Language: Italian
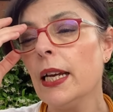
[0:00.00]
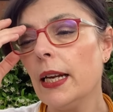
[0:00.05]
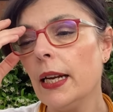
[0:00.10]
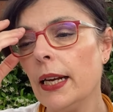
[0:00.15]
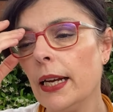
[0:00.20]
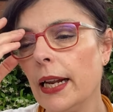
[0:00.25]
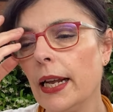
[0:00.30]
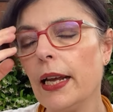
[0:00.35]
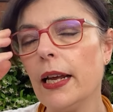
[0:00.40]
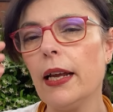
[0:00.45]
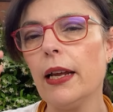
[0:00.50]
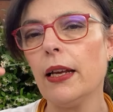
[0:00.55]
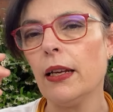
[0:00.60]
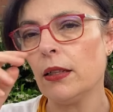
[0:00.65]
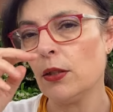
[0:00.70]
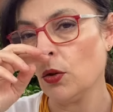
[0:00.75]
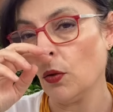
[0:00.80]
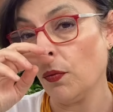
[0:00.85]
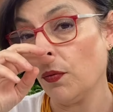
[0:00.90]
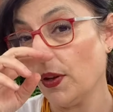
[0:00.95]
le
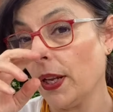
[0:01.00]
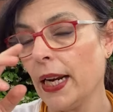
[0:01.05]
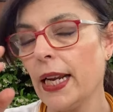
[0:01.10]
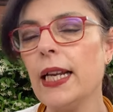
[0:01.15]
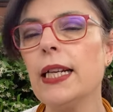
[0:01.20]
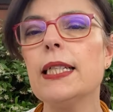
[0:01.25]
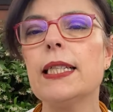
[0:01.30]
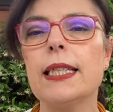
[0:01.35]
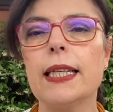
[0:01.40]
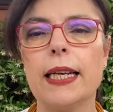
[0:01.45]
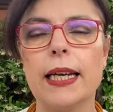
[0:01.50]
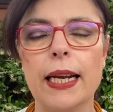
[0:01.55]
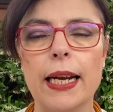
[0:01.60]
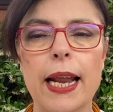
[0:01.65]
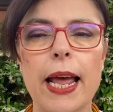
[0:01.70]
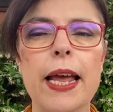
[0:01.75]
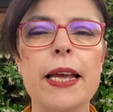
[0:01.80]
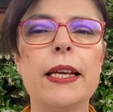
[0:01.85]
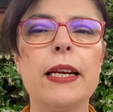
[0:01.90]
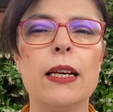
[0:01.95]
sofferenze che
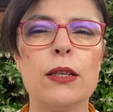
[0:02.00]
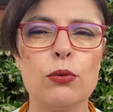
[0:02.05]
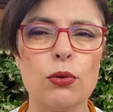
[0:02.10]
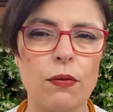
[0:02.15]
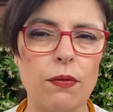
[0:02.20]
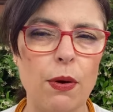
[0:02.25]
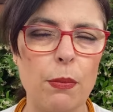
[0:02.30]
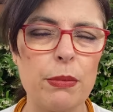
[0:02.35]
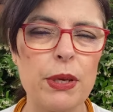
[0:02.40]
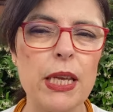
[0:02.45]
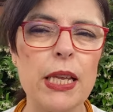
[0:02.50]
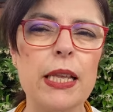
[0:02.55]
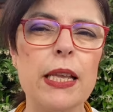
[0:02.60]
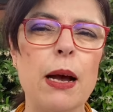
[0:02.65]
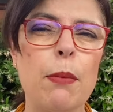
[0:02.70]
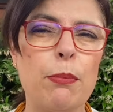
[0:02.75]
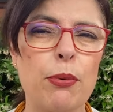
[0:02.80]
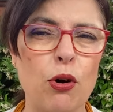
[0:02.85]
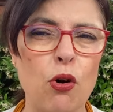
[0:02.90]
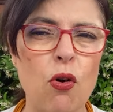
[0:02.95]
lei e la sua
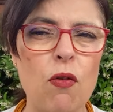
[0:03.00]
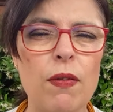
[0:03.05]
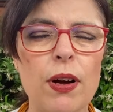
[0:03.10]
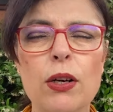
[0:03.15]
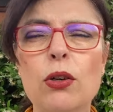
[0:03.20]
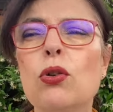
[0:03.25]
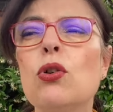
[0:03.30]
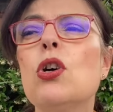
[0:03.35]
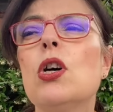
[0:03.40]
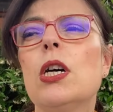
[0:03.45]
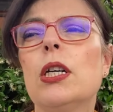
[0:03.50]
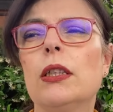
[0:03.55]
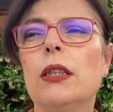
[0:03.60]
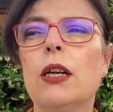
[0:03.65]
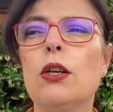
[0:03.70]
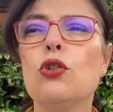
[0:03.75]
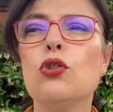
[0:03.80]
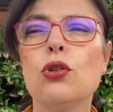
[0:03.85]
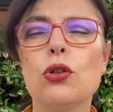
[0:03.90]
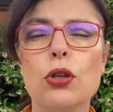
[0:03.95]
famiglia provano
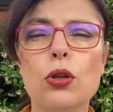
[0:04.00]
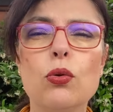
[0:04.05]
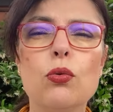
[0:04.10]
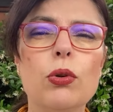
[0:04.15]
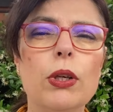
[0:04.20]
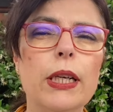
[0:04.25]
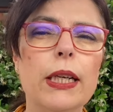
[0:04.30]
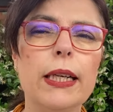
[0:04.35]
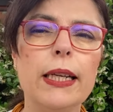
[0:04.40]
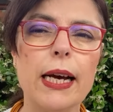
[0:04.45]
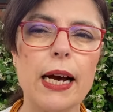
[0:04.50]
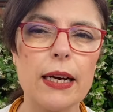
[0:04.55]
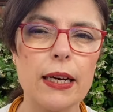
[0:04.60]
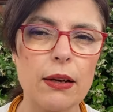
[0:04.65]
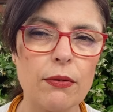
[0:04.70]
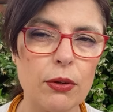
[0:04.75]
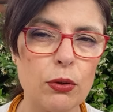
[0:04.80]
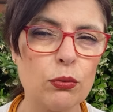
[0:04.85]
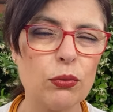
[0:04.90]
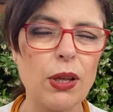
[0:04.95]
dal giorno in cui Liliana
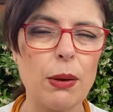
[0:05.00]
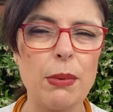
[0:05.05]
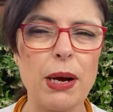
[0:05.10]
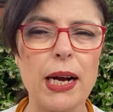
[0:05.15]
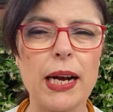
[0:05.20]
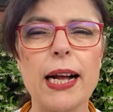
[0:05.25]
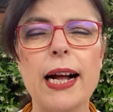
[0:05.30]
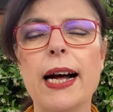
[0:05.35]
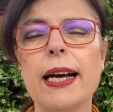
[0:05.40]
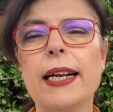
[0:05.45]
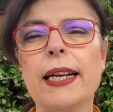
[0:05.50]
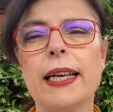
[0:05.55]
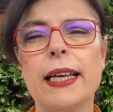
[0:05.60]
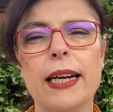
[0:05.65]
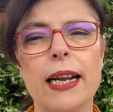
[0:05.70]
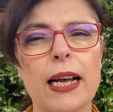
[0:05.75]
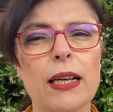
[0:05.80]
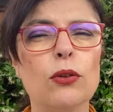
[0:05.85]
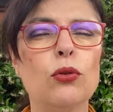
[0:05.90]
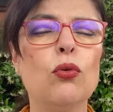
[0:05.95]
è venuta a mancare
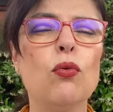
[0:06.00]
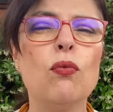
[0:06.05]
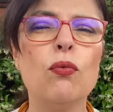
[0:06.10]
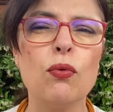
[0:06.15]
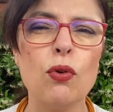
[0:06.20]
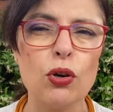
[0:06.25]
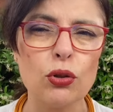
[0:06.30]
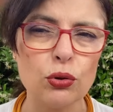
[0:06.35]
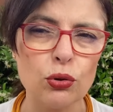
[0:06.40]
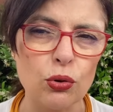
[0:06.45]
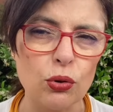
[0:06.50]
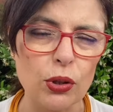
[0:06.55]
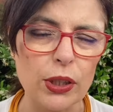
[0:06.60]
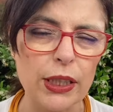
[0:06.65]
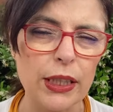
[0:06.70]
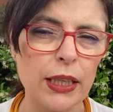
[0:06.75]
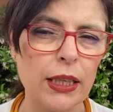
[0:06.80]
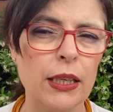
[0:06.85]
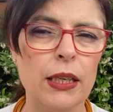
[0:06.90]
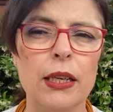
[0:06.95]
creando un vuoto
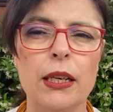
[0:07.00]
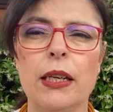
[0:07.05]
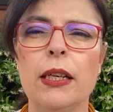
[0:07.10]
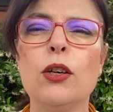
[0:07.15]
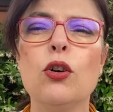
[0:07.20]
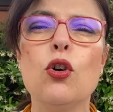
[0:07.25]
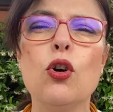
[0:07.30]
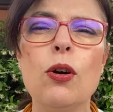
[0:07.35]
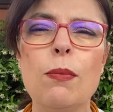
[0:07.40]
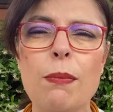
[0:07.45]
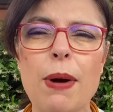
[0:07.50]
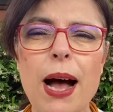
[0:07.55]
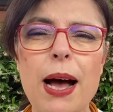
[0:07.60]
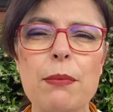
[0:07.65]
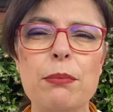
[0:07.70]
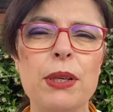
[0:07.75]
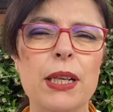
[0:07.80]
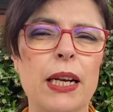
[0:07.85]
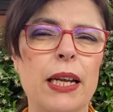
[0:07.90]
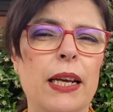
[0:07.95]
eh,
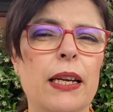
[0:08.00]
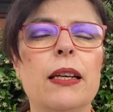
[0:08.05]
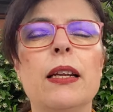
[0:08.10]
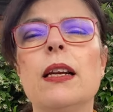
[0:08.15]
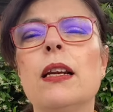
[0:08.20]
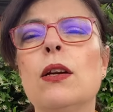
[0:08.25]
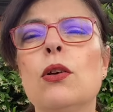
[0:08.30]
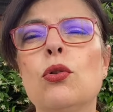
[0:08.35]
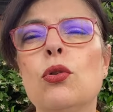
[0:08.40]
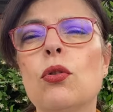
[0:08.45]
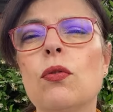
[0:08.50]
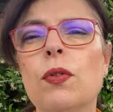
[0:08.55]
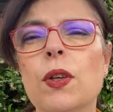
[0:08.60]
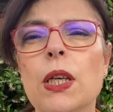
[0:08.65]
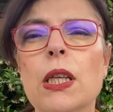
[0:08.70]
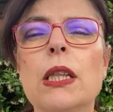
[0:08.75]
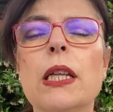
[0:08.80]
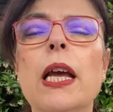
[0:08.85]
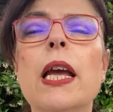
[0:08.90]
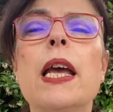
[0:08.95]
incolmabile nelle loro
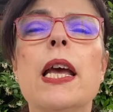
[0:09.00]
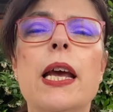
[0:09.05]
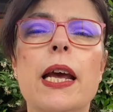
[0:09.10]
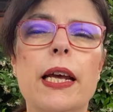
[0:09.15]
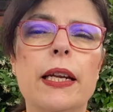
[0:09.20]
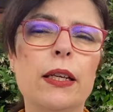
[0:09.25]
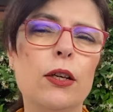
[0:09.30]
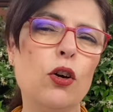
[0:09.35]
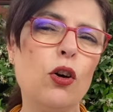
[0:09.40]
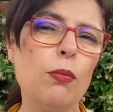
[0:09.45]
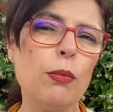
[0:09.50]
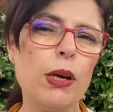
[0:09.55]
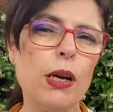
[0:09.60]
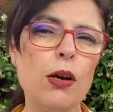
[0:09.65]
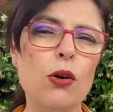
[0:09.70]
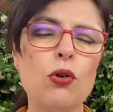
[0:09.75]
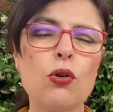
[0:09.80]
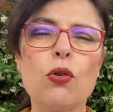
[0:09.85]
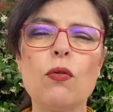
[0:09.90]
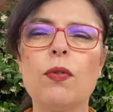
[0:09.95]
vite e di come le
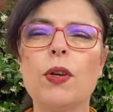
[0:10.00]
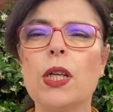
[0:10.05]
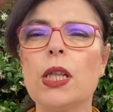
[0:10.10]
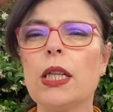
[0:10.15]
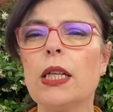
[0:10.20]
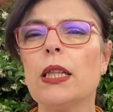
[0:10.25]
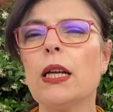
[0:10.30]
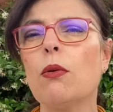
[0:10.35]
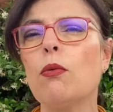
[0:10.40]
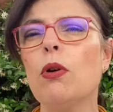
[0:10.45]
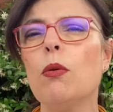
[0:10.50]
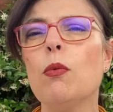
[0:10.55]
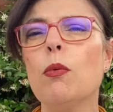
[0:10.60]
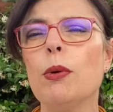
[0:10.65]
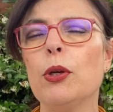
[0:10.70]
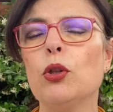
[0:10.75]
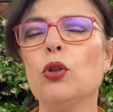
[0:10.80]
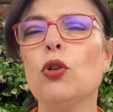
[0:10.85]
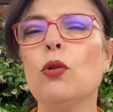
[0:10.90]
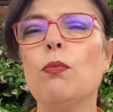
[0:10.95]
loro vite da quel
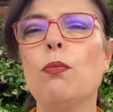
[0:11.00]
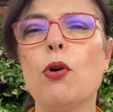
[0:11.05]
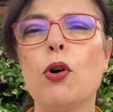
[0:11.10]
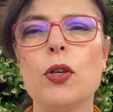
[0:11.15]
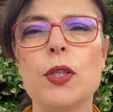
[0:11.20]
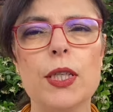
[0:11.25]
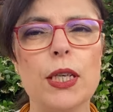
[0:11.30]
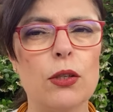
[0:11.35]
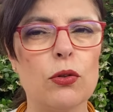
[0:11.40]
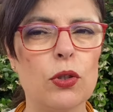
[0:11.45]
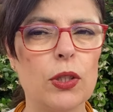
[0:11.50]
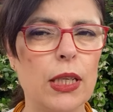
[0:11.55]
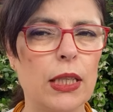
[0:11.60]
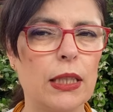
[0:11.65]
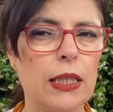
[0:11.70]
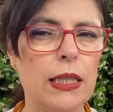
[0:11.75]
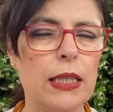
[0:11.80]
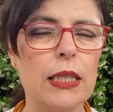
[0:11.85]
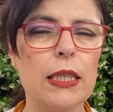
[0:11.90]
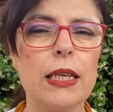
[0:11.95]
momento in poi siano
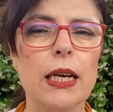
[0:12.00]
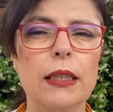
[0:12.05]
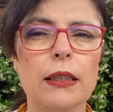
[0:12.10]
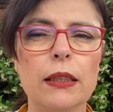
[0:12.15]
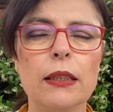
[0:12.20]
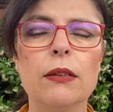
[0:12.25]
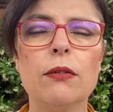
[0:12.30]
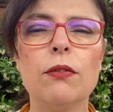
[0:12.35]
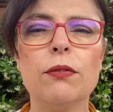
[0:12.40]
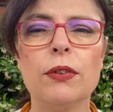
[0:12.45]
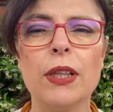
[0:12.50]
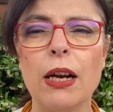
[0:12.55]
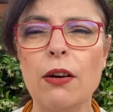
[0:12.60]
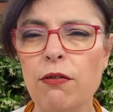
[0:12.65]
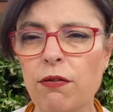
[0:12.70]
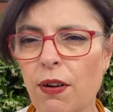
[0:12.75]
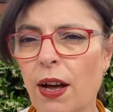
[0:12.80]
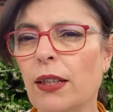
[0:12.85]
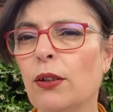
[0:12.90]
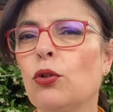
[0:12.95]
state segnate dal
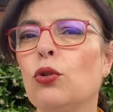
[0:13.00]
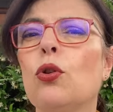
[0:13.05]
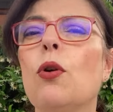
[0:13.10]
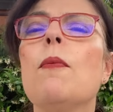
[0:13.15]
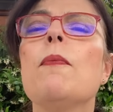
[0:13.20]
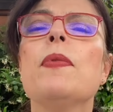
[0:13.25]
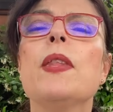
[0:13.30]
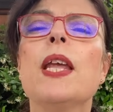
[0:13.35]
fatto